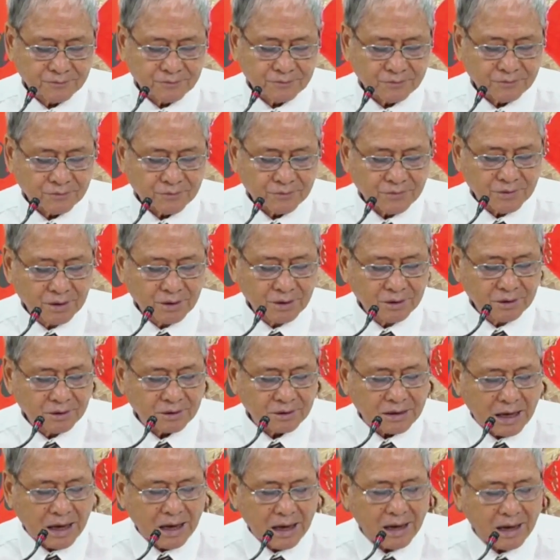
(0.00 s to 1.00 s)

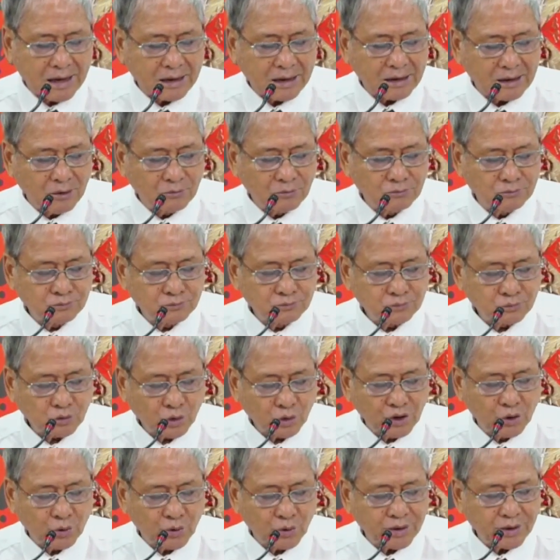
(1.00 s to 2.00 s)
Nhưng cả hai ông
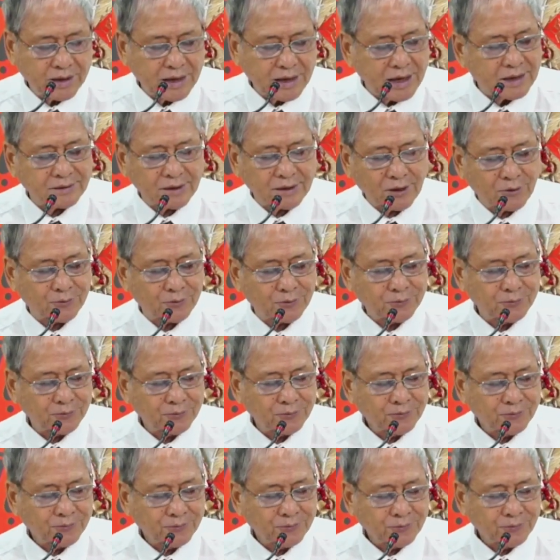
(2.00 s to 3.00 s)
có điều khác nhau.
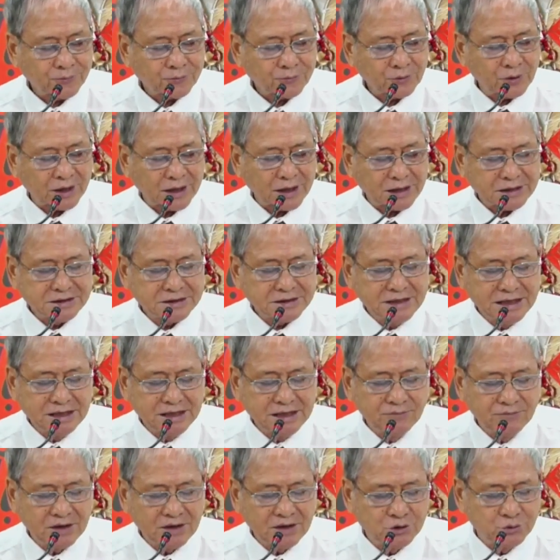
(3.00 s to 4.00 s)
Đó là cách nhìn
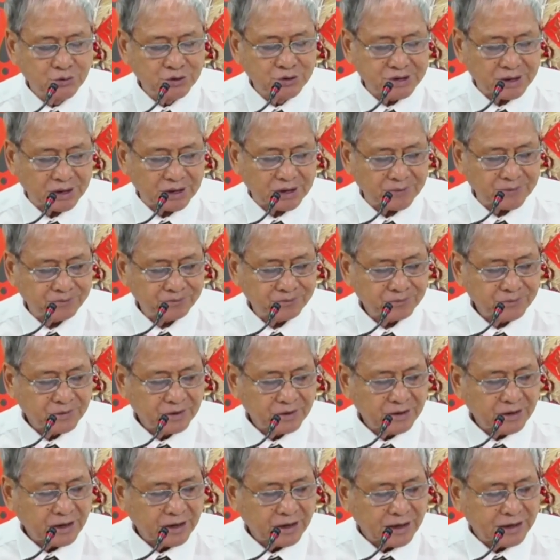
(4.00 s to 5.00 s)
về Đức Chúa Trời.
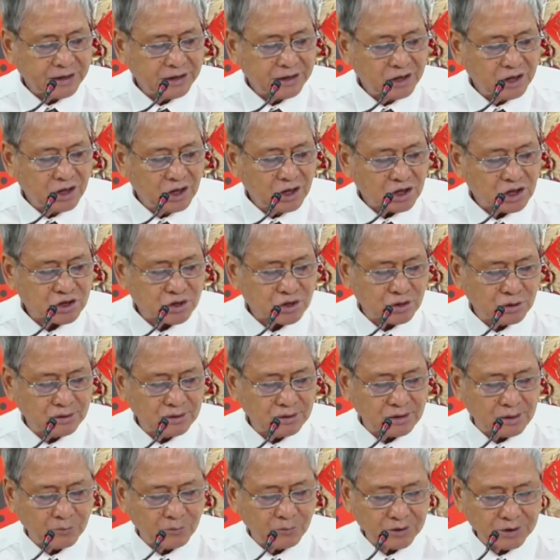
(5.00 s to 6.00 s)
Ingerson
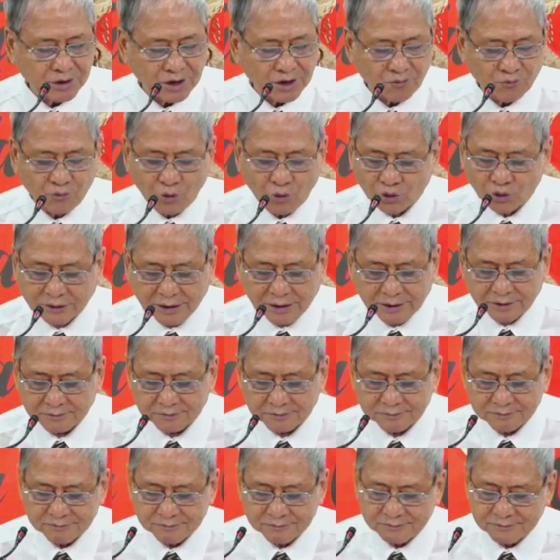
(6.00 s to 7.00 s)
là một người vô thần,
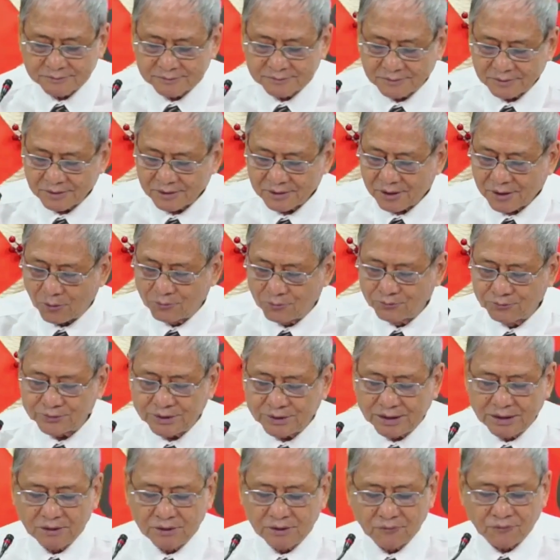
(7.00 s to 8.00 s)
không
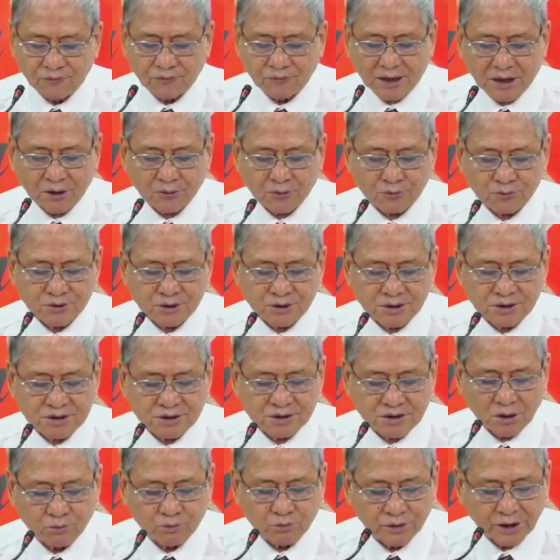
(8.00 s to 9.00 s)
tin vào sự
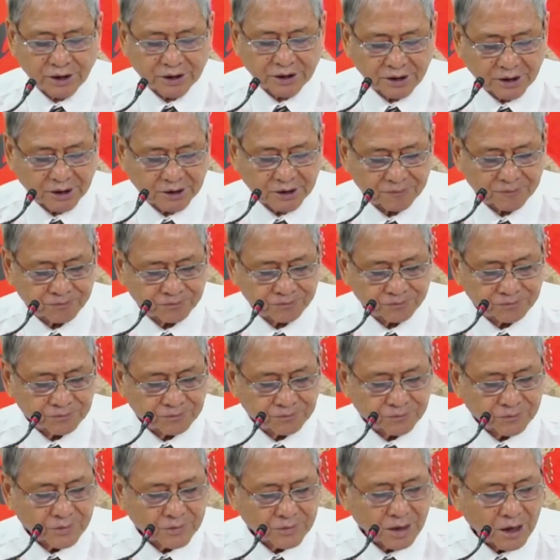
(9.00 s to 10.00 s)
sống đời đời.
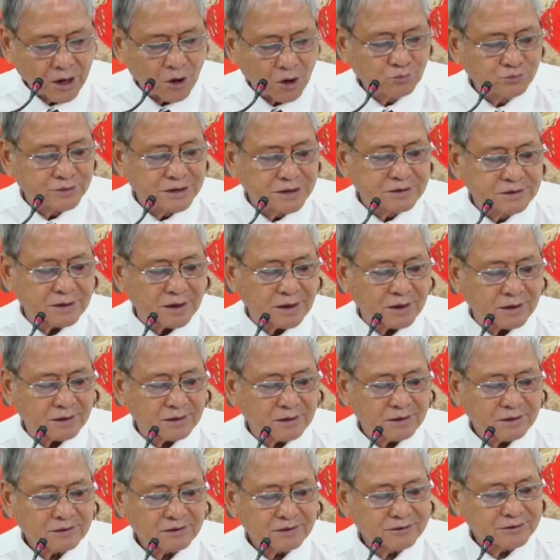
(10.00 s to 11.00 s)
Ông tin rằng
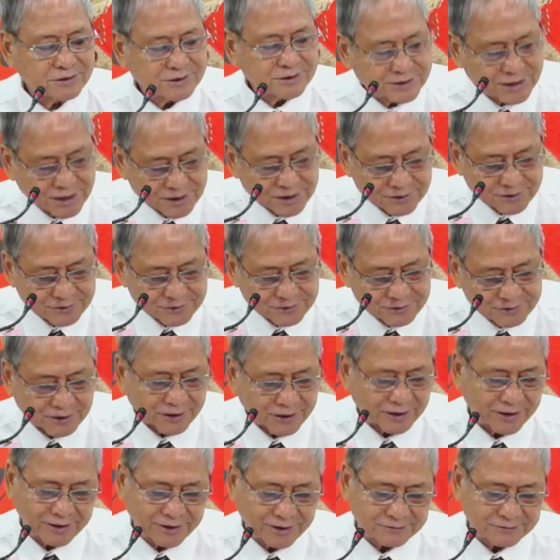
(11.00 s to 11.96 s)
chết là hết.